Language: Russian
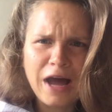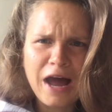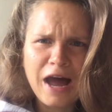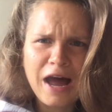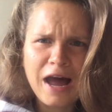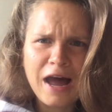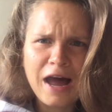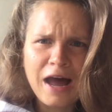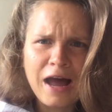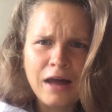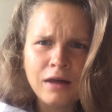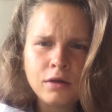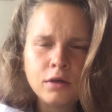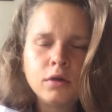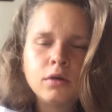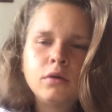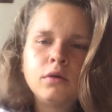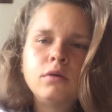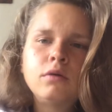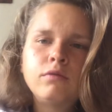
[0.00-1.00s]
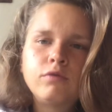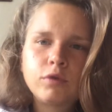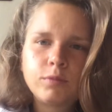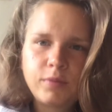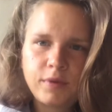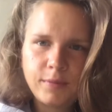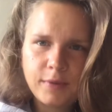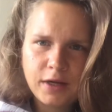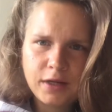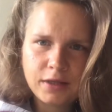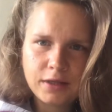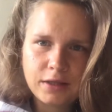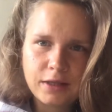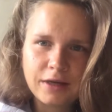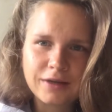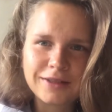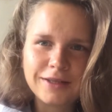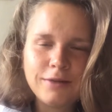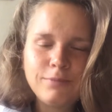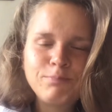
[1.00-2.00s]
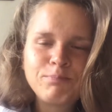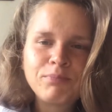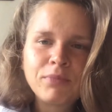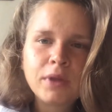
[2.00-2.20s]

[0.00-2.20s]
А, -а, -а. вот примерно так, да?